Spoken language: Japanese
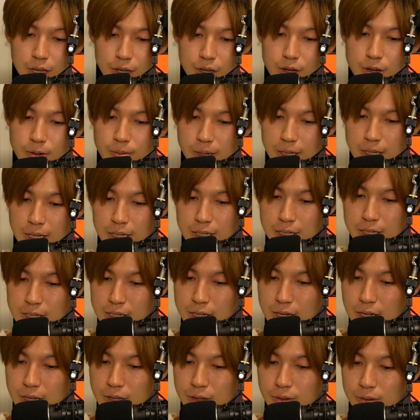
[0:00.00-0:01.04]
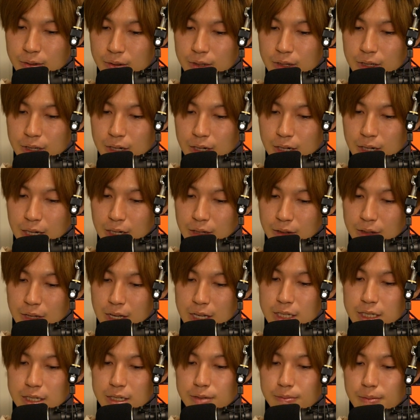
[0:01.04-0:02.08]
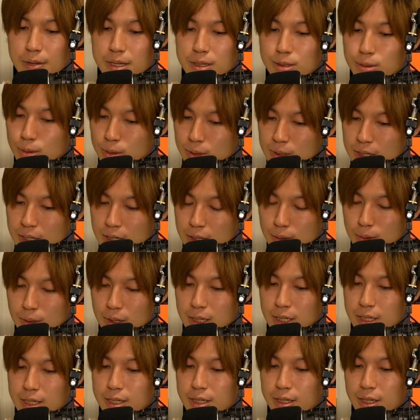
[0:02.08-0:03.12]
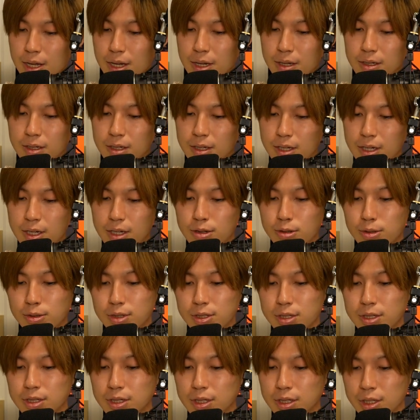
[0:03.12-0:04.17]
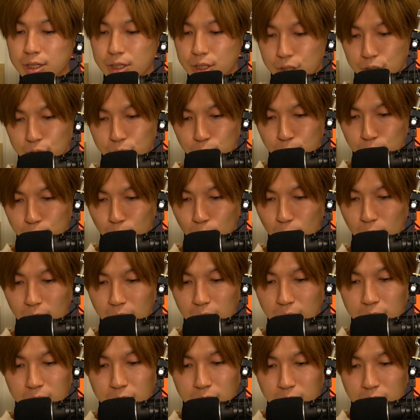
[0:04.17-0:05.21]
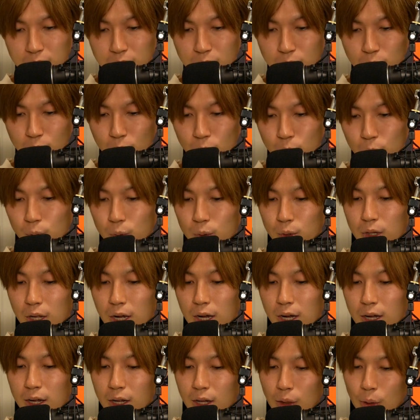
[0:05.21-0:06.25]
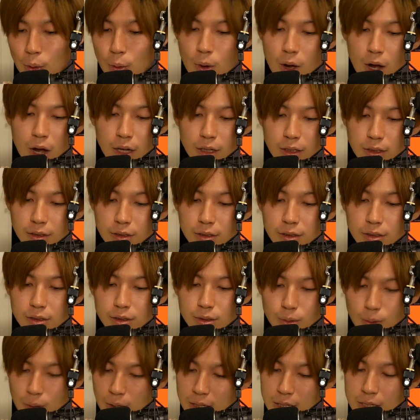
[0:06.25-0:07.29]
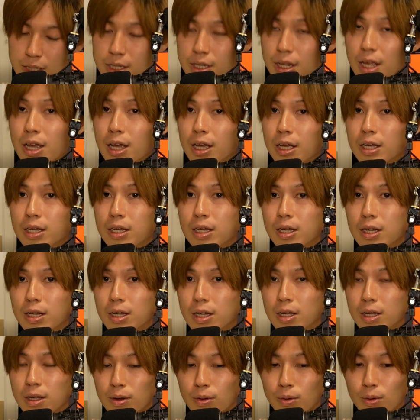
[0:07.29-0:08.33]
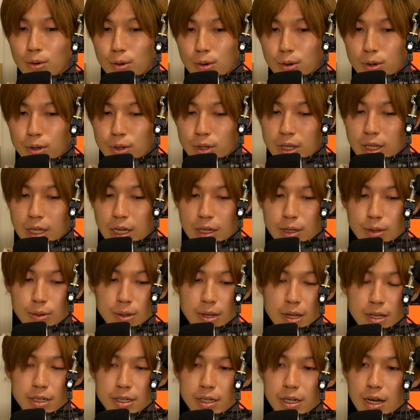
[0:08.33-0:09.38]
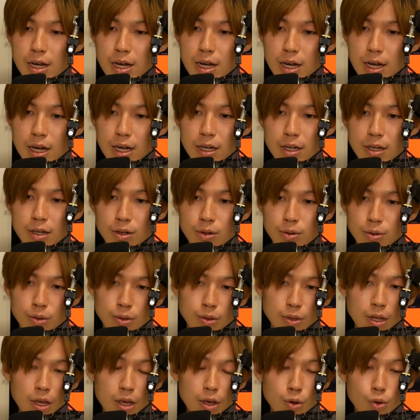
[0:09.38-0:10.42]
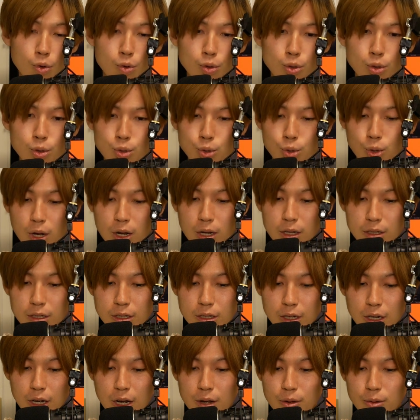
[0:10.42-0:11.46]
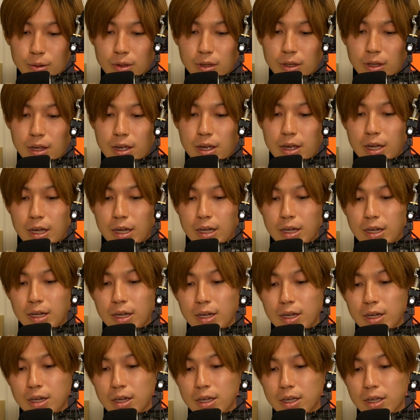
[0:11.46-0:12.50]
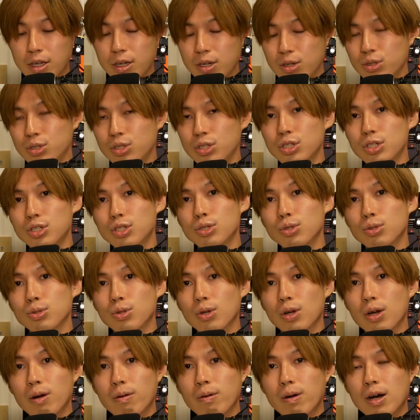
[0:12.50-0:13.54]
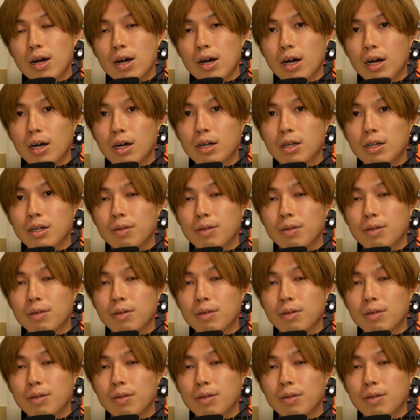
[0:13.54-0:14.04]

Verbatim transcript: 例えばなんですけど、夏目漱石とかですね、樋口一葉とか、幸田露伴とかですね、こういった人たちが、この帝国図書館に通って、樋口一葉とかは